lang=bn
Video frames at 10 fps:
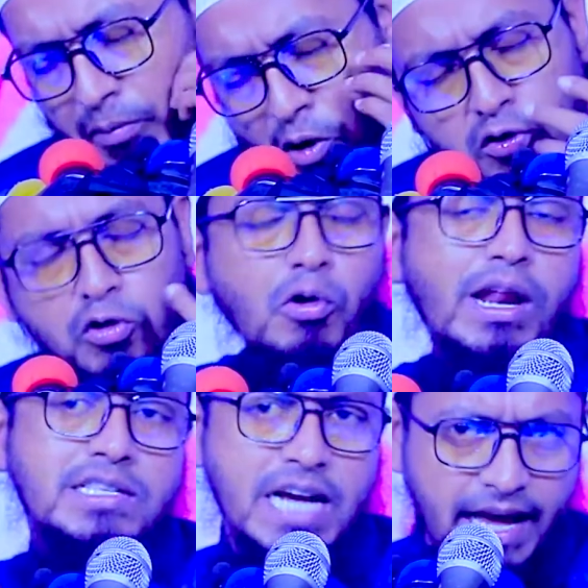ভঙ্গ
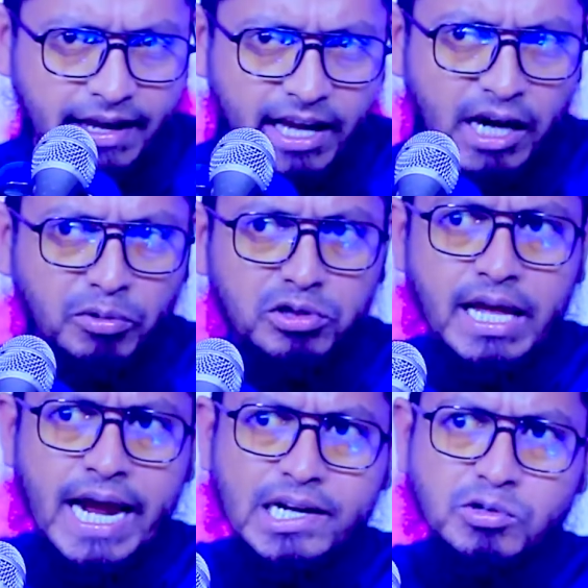করা যায় এর মধ্যে
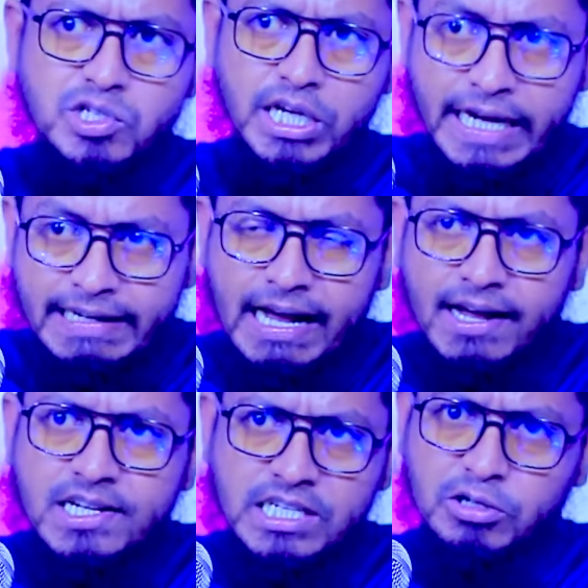একটা হচ্ছে এটা
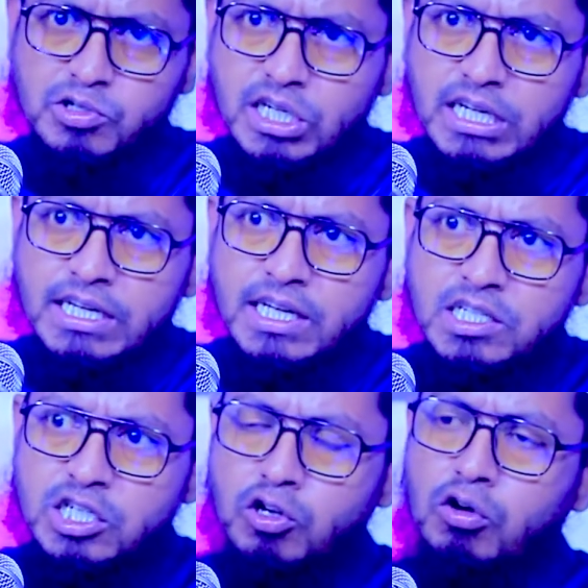সেটা হচ্ছে কি
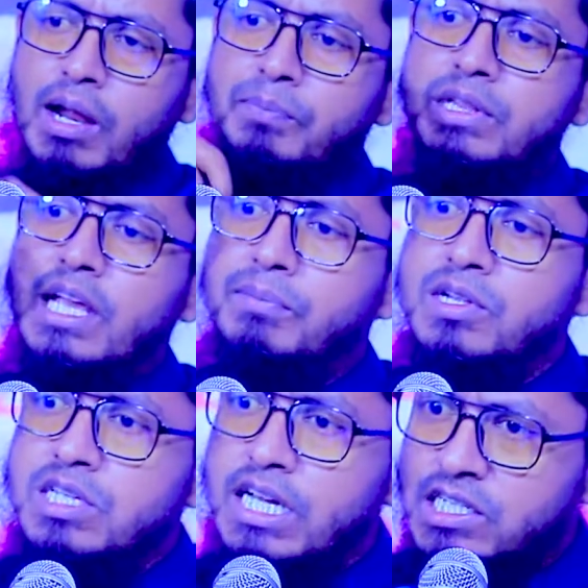যে যখন আপনি
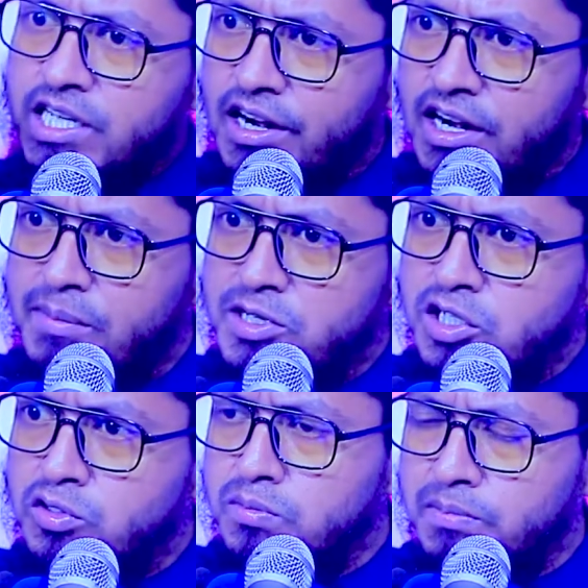দেখবেন যে এশার
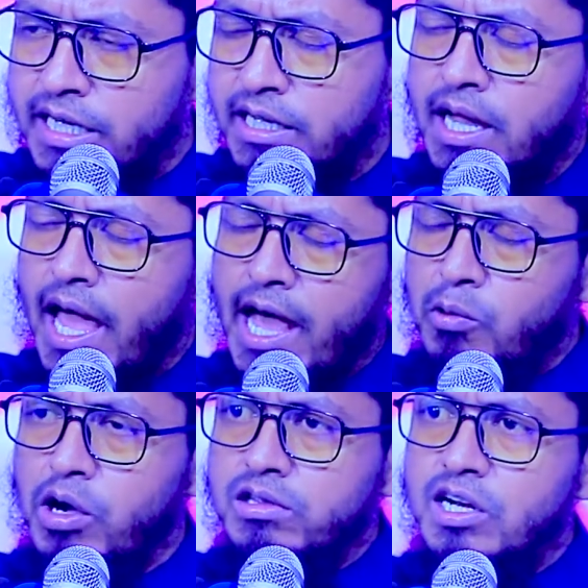নামাজের মানে এক
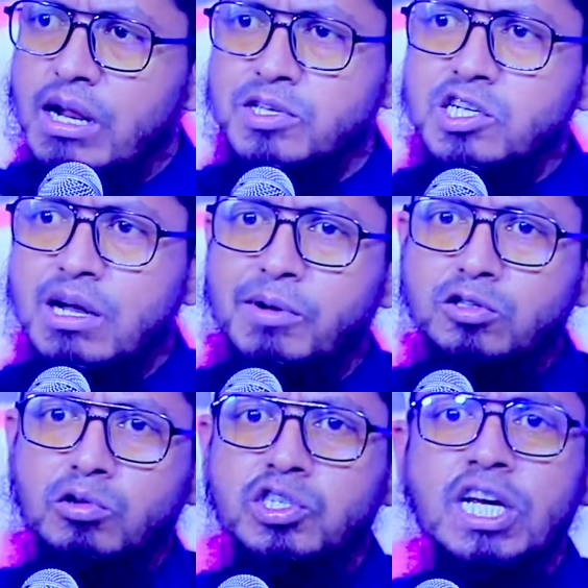ওয়াক্তের নামাজের জামাত
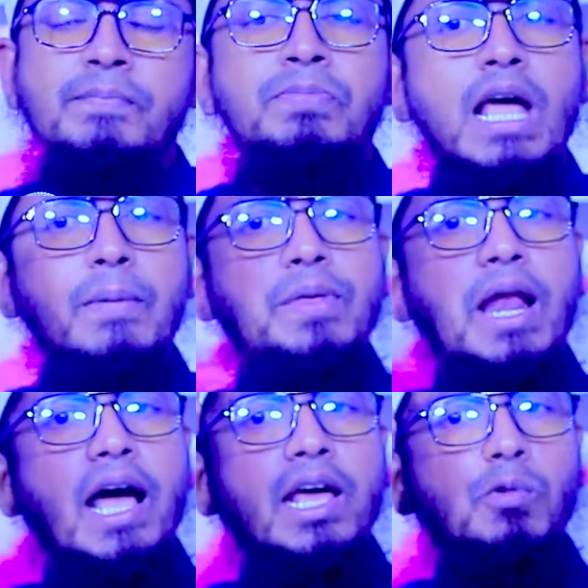চলছে আপনার
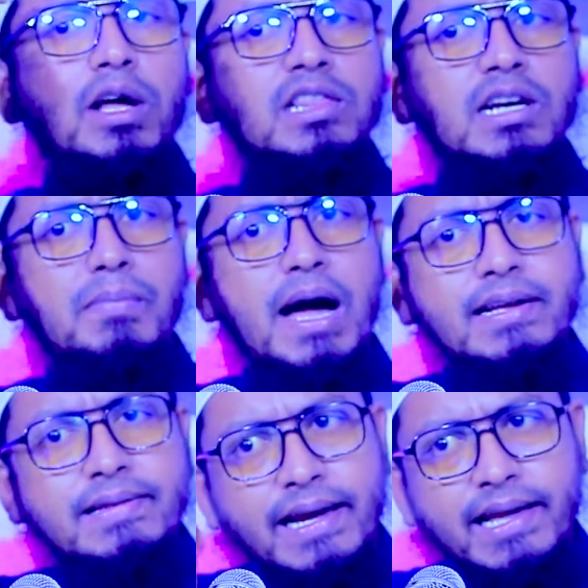আগের ওয়াক্তেরটা
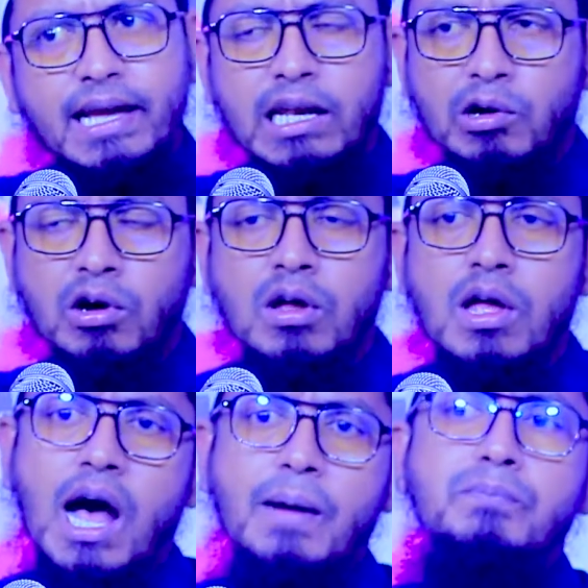বাকি থেকে গেলেও
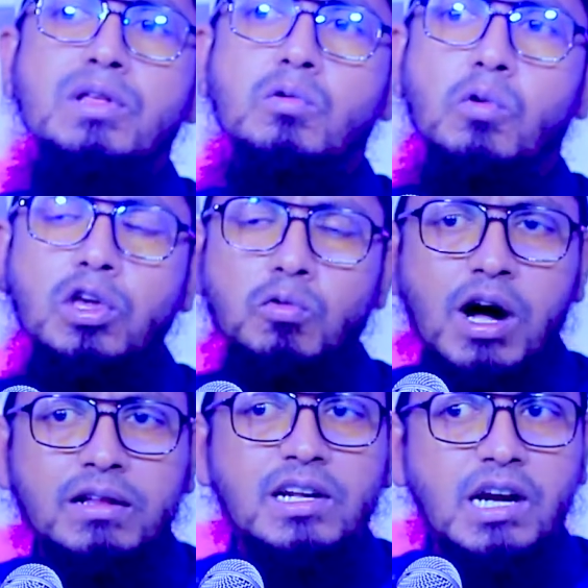আপনি ওই
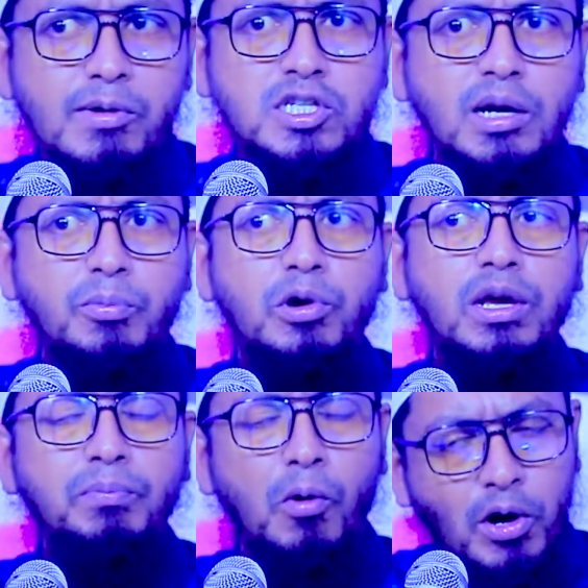ওয়াক্তের নামাজটা পড়ে
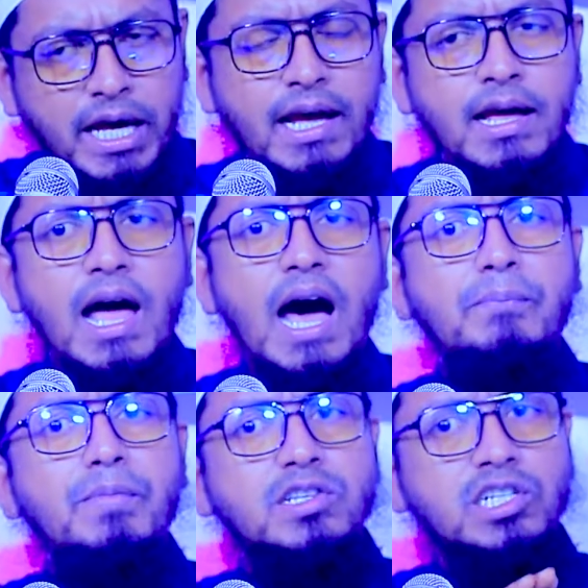পরে
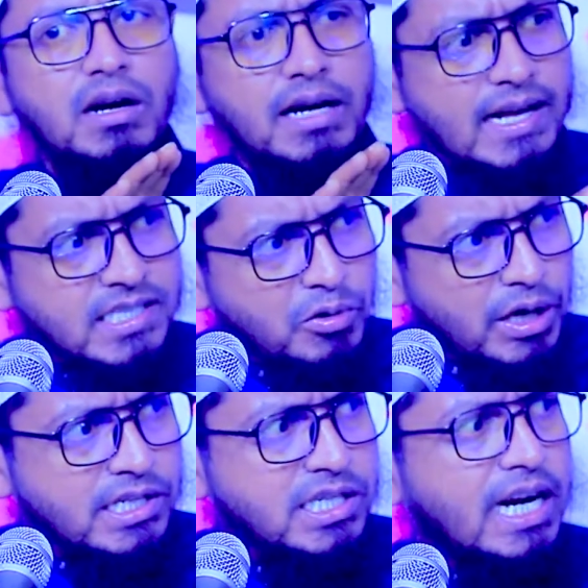আপনার যেটা কাজা
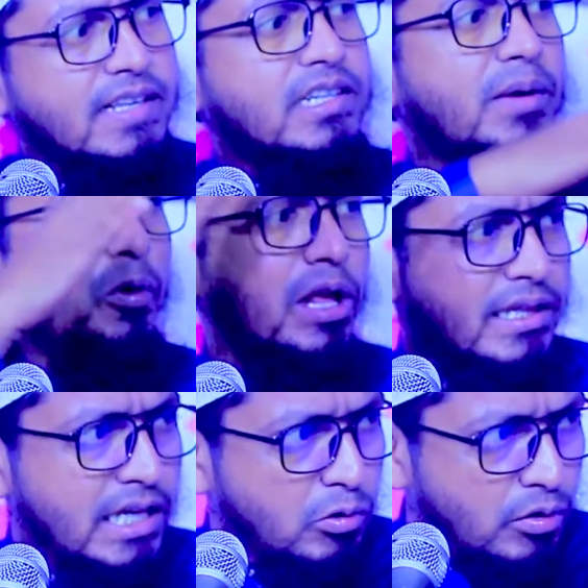রয়ে গেছে কাজাটা পরে
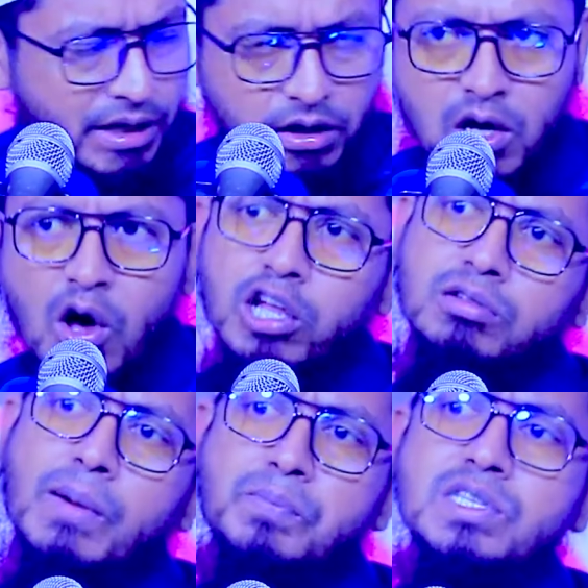আদায় করবেন
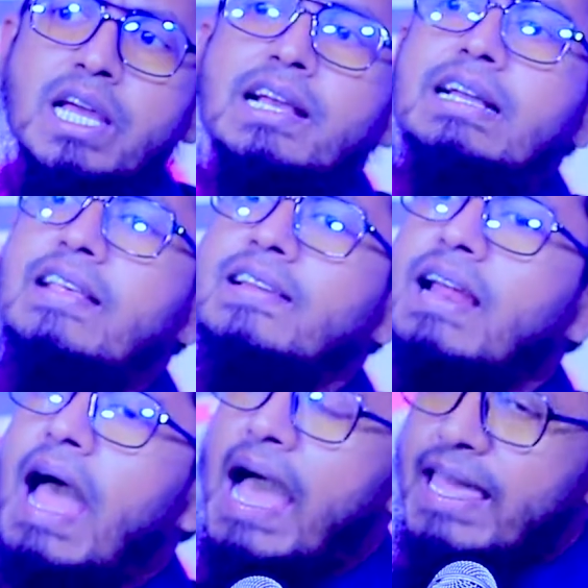অথবা আপনি চাইলে
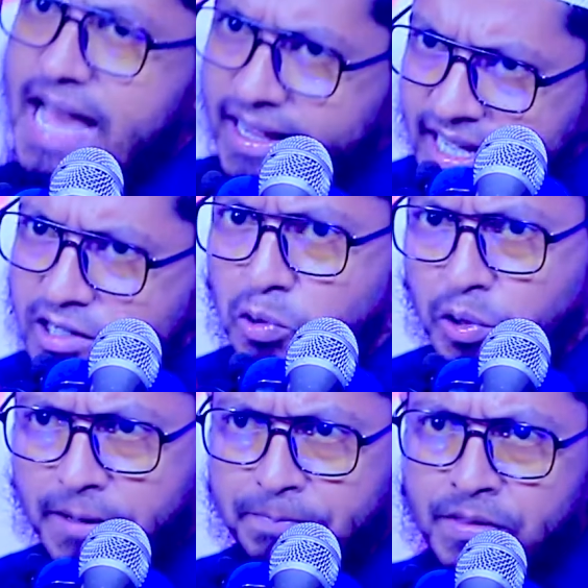কাজাটা আগে আদায়
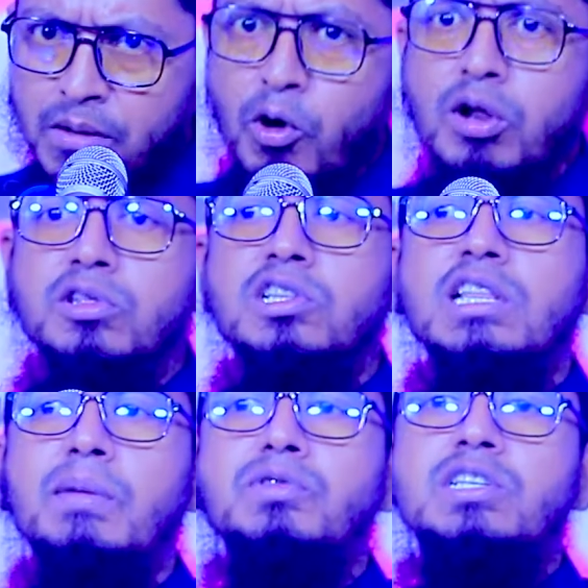করে
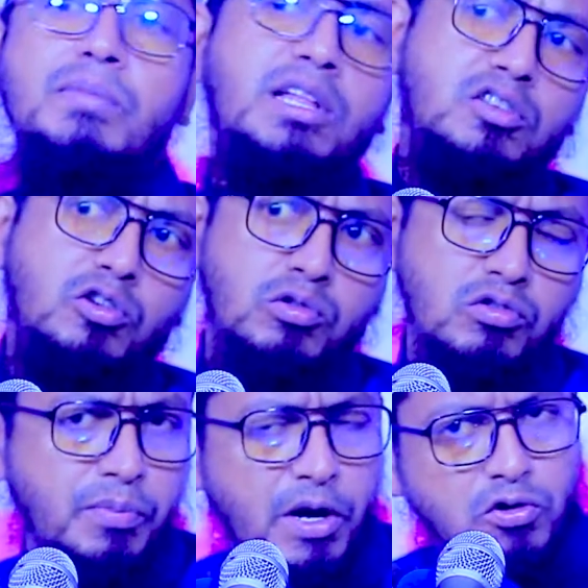পরবর্তীতে আপনি জামাতে
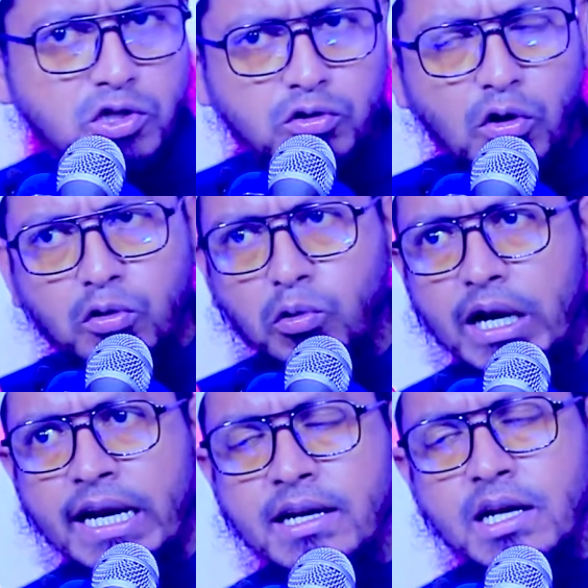যতটুকু পান অংশগ্রহণ
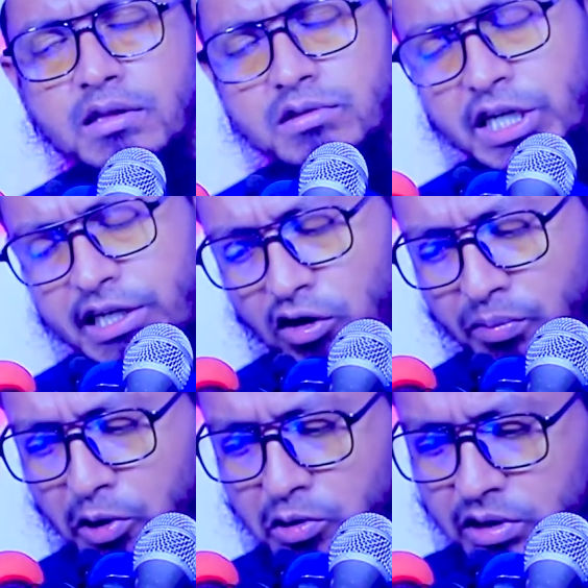করলেন সেটারও
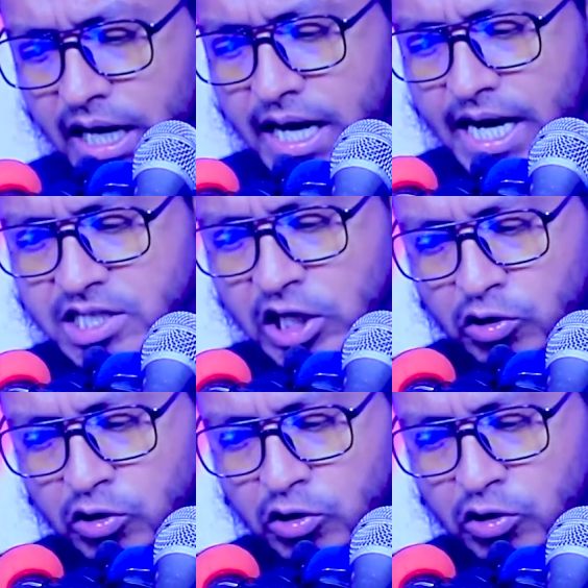বৈধতা আছে